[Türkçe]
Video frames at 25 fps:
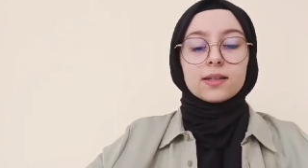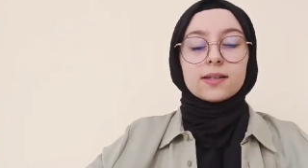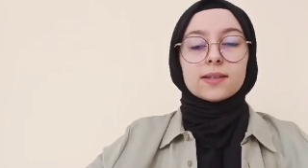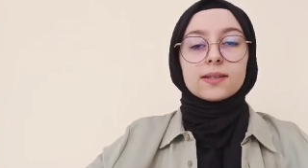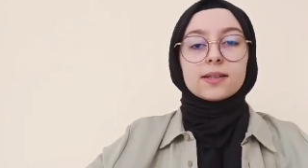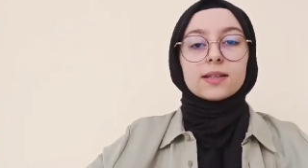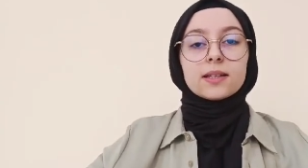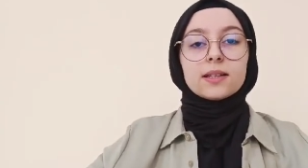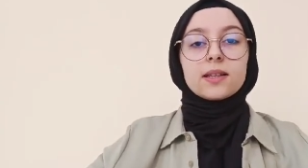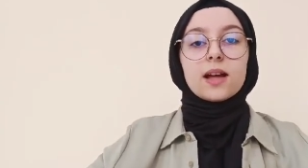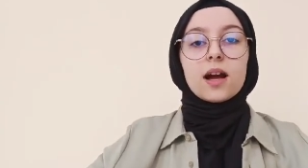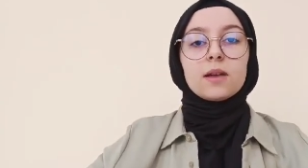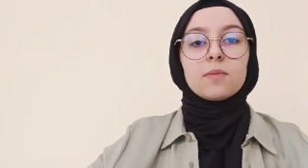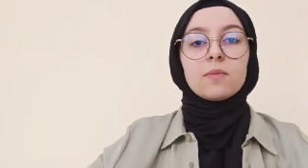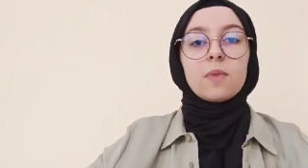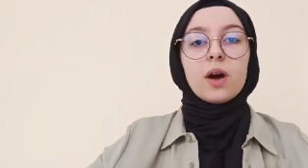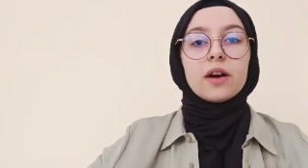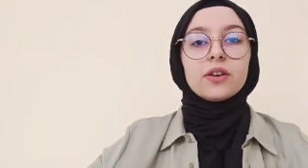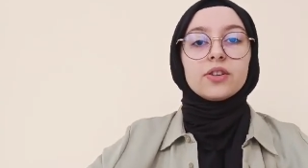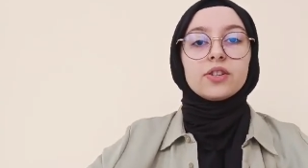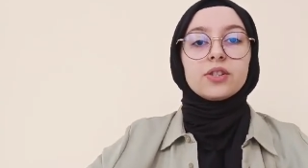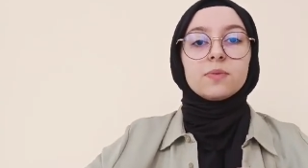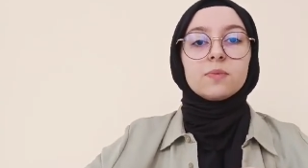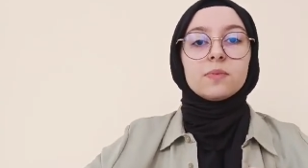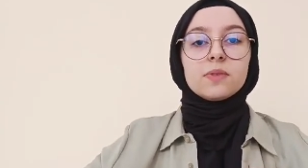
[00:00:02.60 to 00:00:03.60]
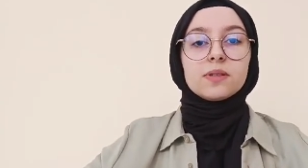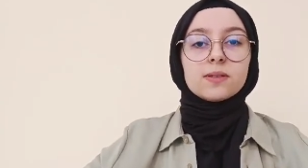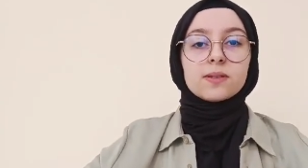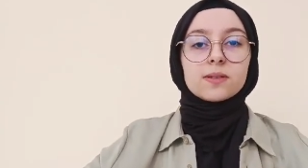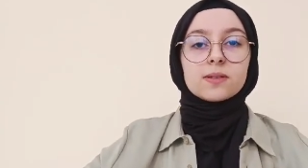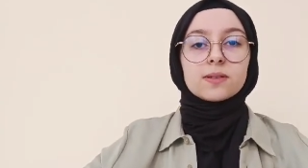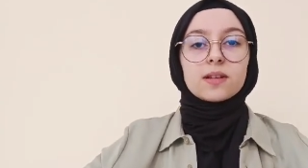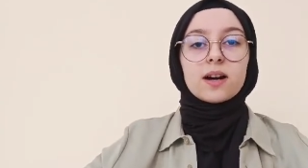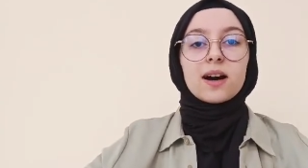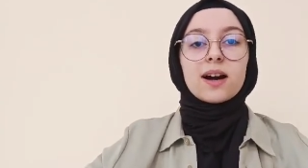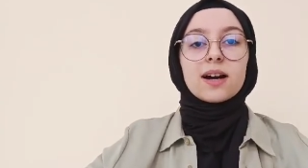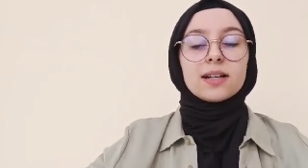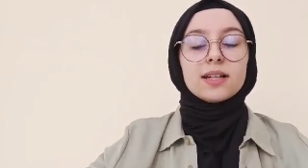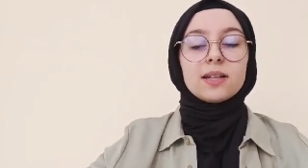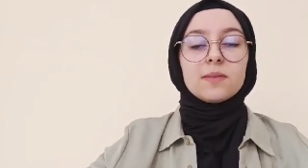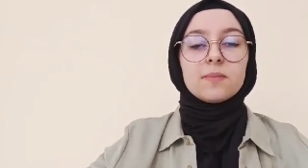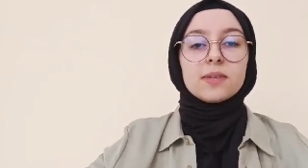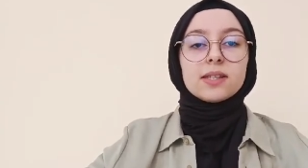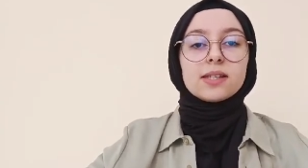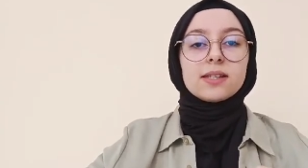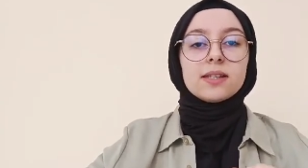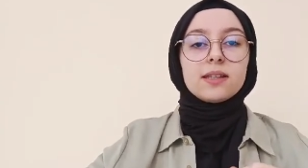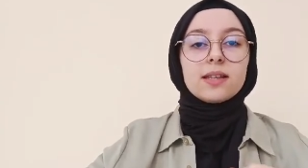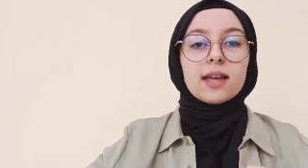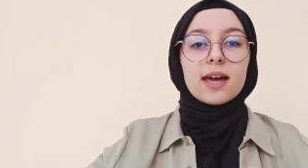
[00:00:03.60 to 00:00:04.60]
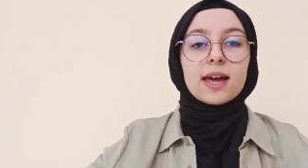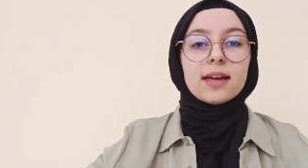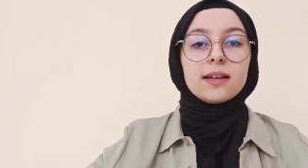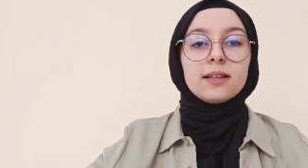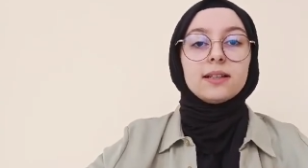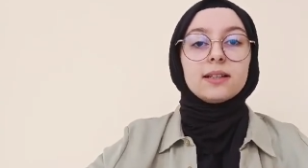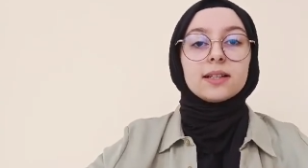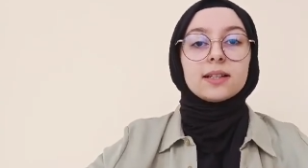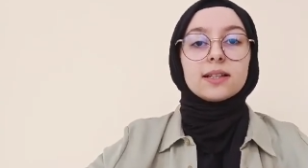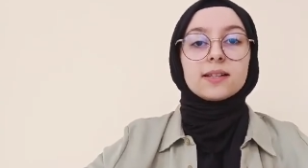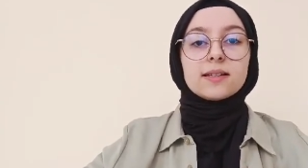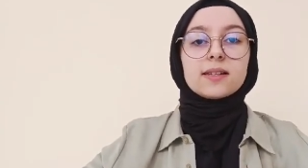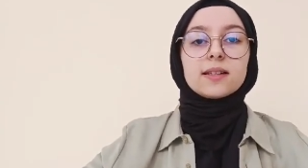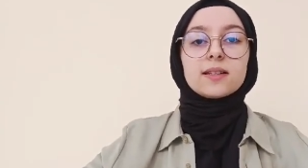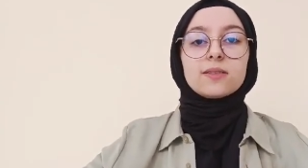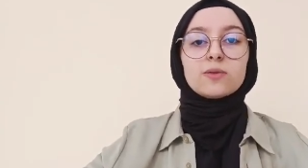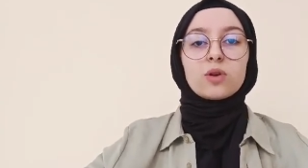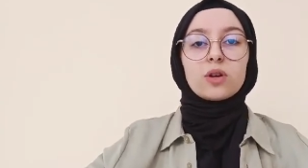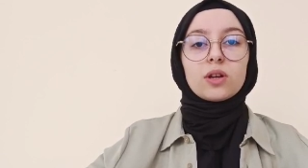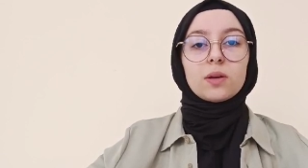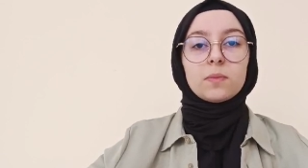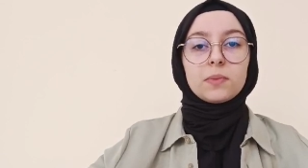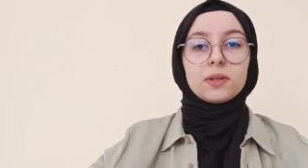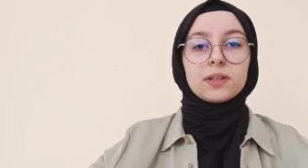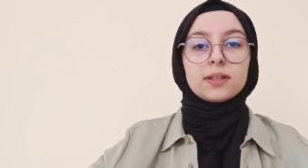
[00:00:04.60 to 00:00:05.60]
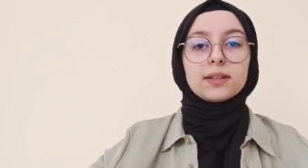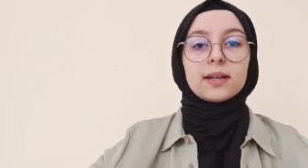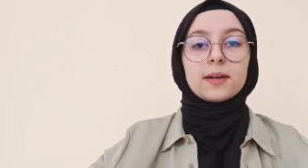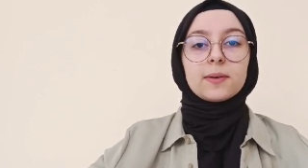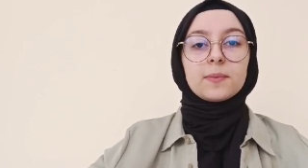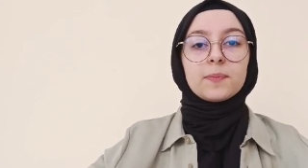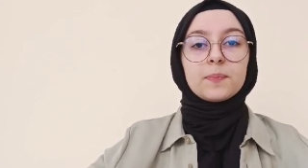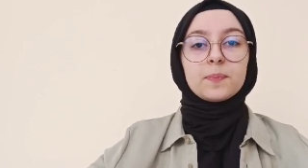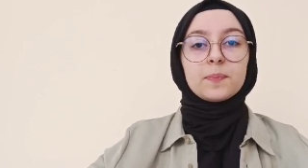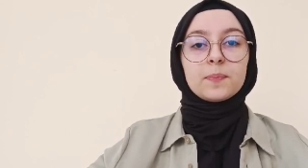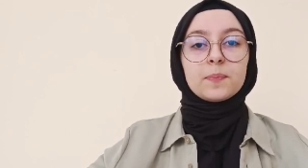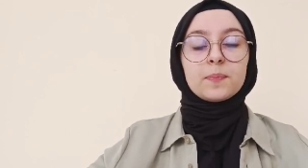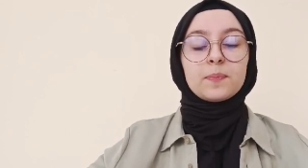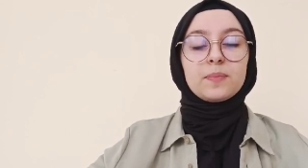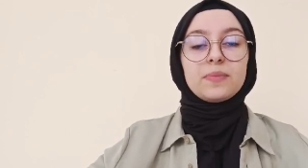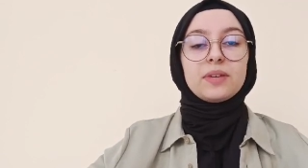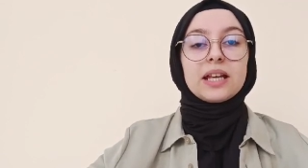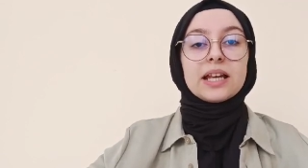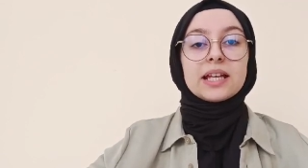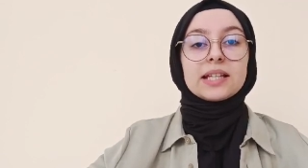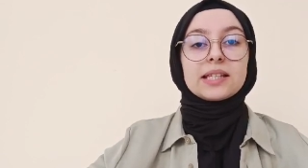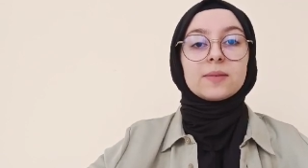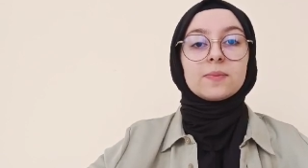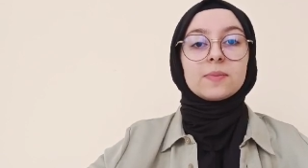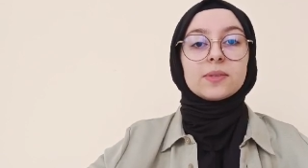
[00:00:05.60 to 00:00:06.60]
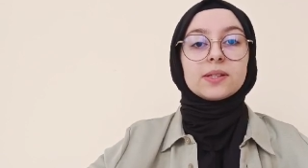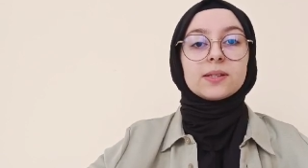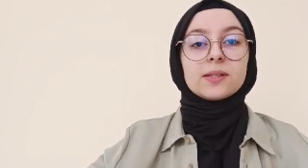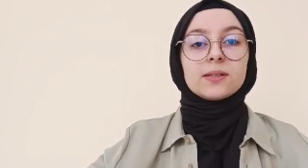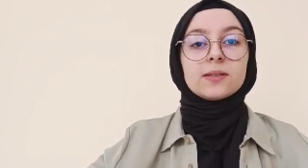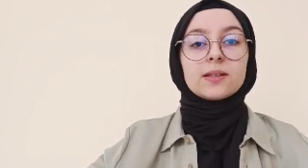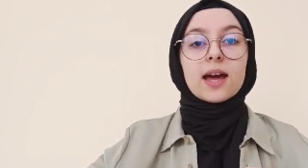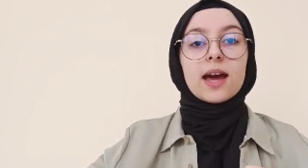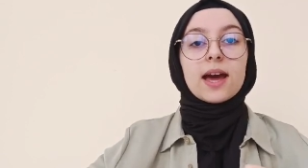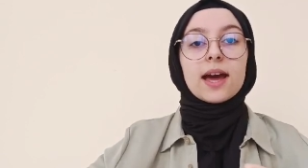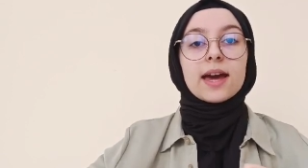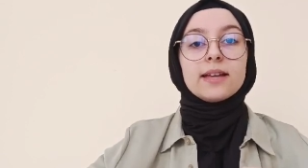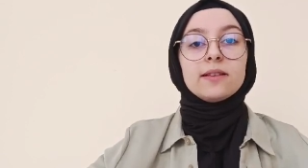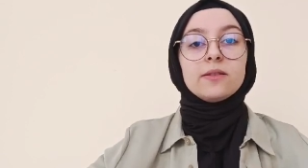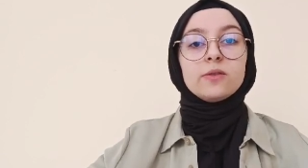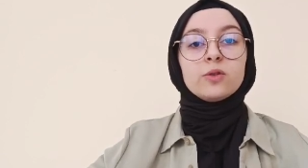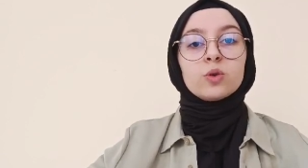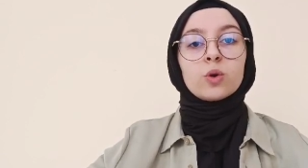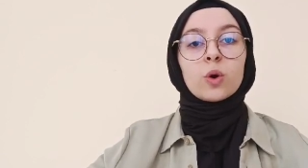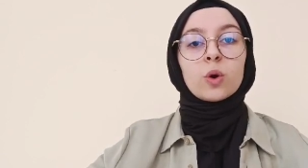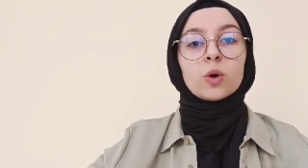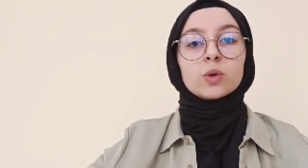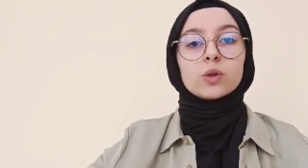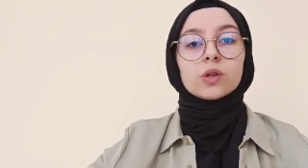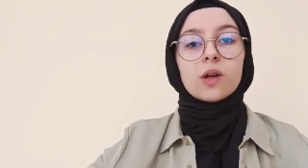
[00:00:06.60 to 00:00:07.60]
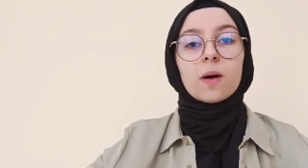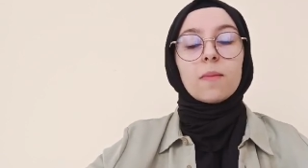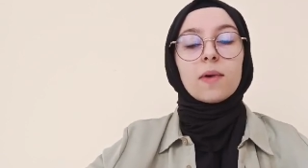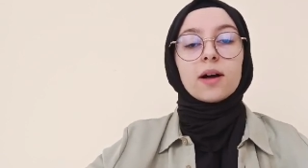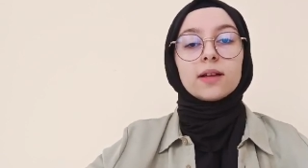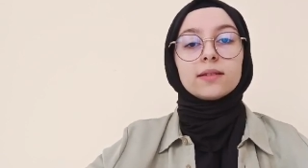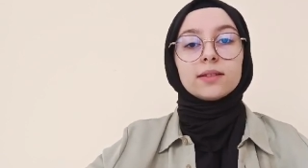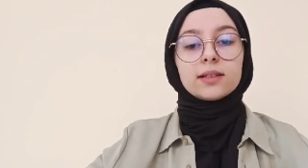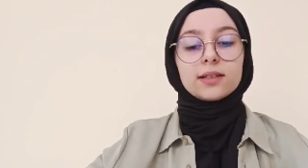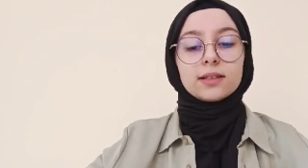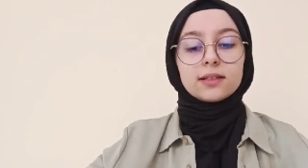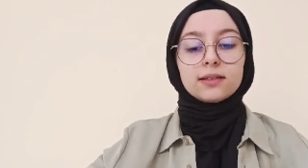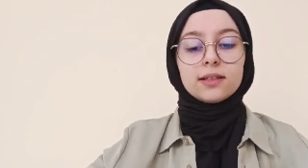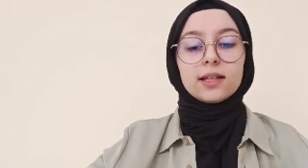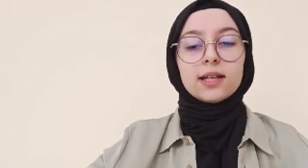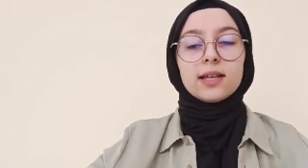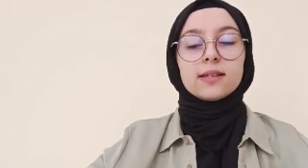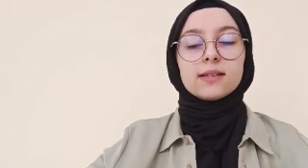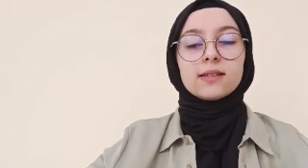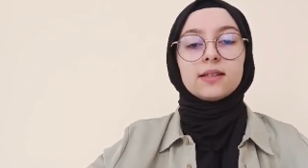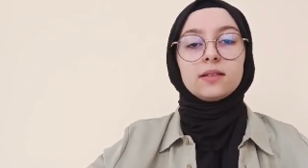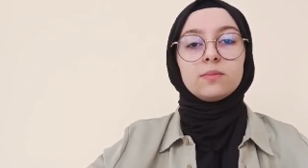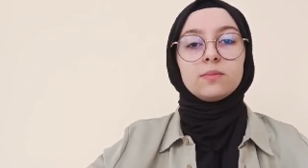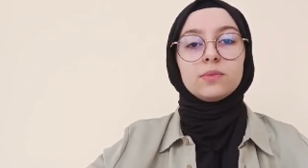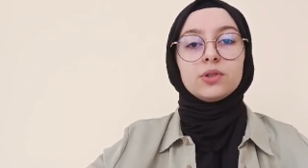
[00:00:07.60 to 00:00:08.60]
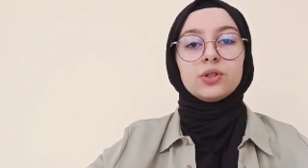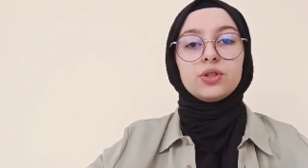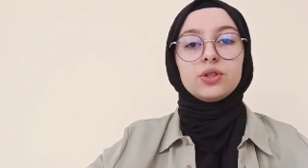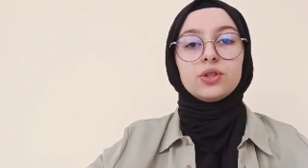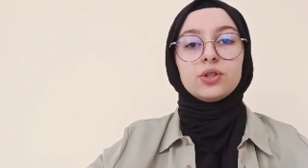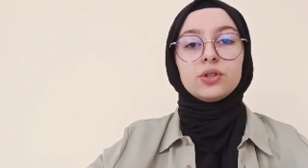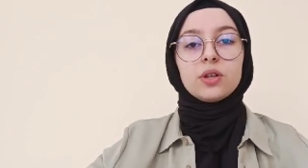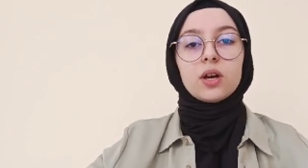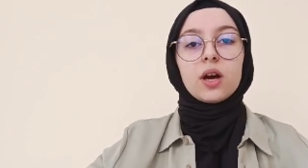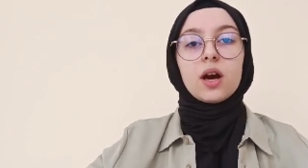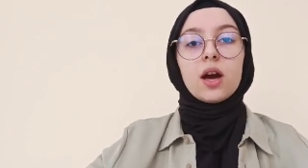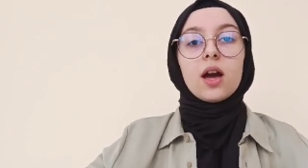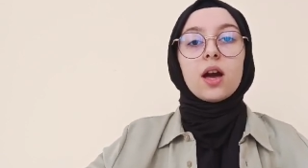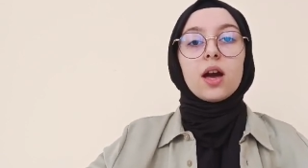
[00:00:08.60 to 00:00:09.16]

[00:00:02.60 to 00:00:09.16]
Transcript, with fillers: İstiklal Marşımız tarihimizin en kritik döneminde, milletimizin en zor zamanlarında yazılmış,